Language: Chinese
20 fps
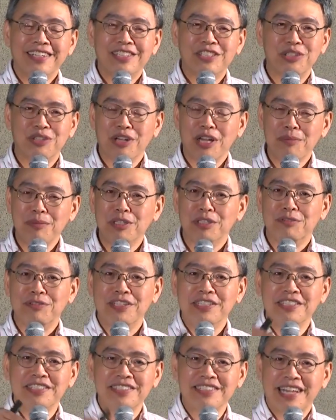从来没有
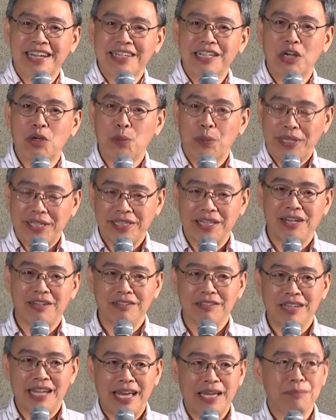分三个轨
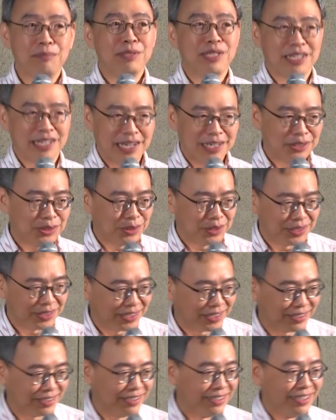道来评量学
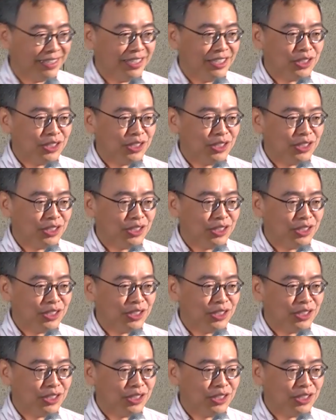生的，